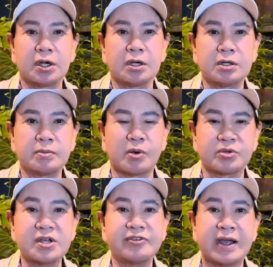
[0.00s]
ờ, một
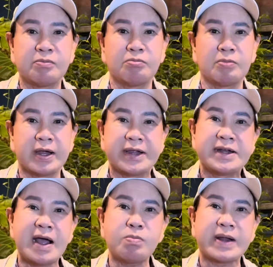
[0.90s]
chiếc vòng mà
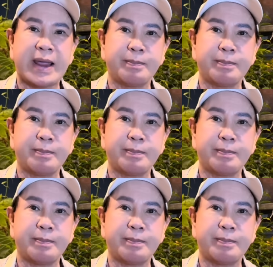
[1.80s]
inox đẹp